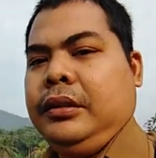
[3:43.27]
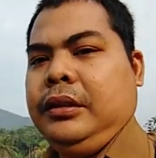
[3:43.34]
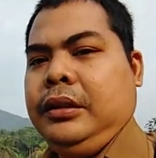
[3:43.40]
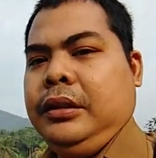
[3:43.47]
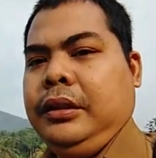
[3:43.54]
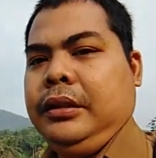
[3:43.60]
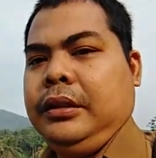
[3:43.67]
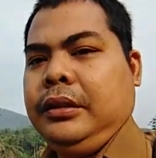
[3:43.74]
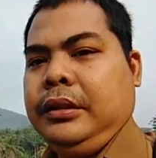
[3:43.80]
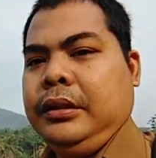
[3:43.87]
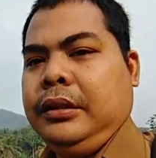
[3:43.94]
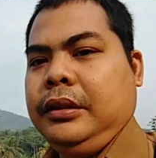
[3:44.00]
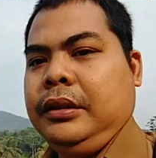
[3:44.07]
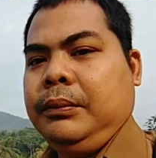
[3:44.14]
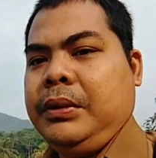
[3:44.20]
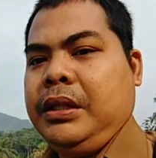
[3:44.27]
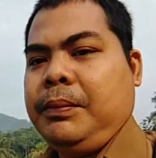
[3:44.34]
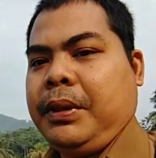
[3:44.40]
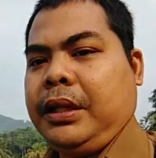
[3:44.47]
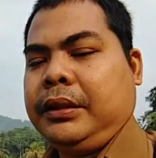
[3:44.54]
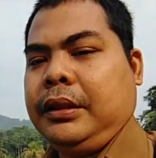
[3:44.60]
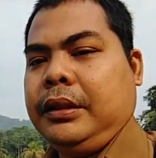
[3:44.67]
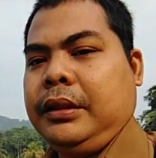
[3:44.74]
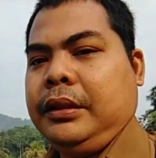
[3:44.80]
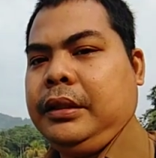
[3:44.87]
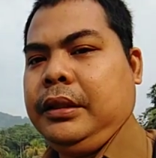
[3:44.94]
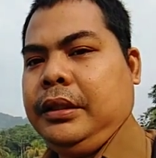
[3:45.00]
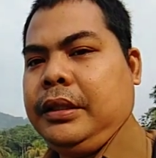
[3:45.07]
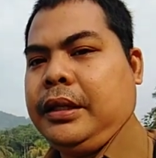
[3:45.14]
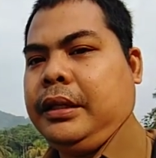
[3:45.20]
ini e, lebih fatal
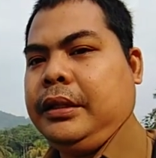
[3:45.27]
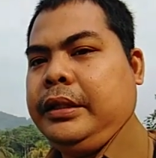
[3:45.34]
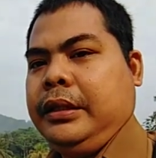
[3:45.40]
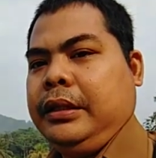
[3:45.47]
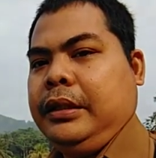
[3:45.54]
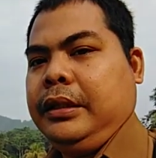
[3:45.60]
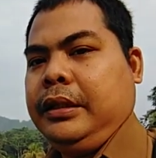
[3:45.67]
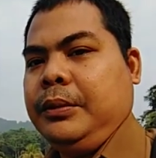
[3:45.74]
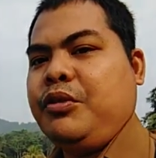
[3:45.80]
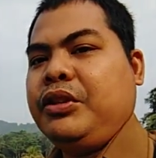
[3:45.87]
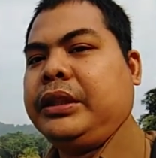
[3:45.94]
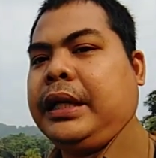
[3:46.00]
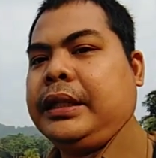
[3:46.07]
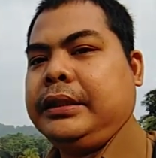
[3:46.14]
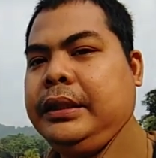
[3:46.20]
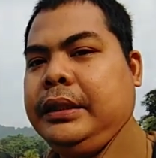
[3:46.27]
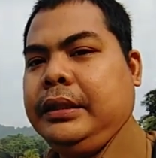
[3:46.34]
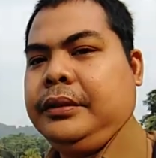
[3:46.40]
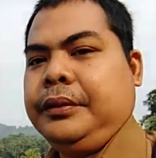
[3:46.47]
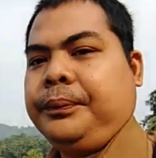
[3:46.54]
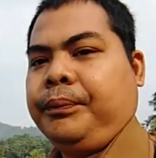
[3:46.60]
lagi ya dimutasi